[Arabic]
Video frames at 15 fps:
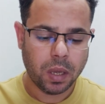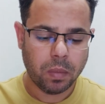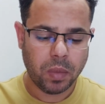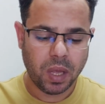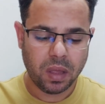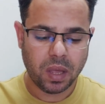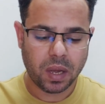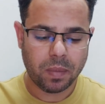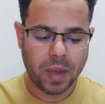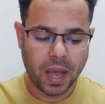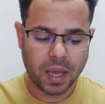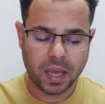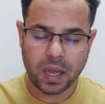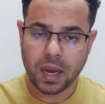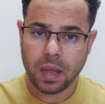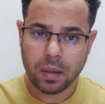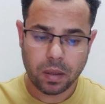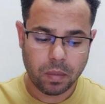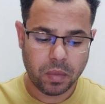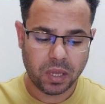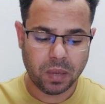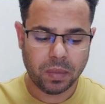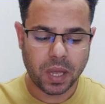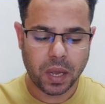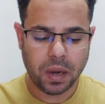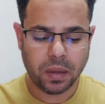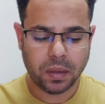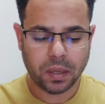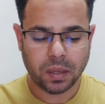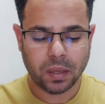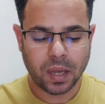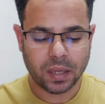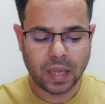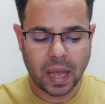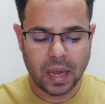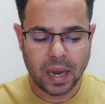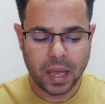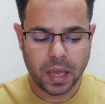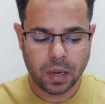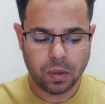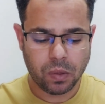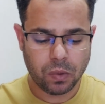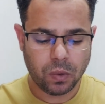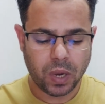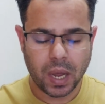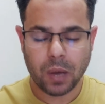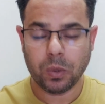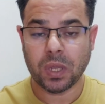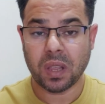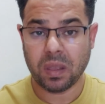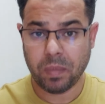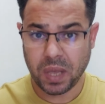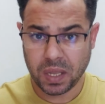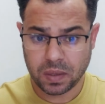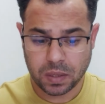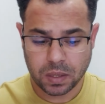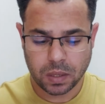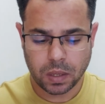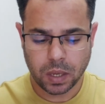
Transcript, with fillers: بيظهر معاك هنا بتبدا ان انت تضغط على انستول او تثبيت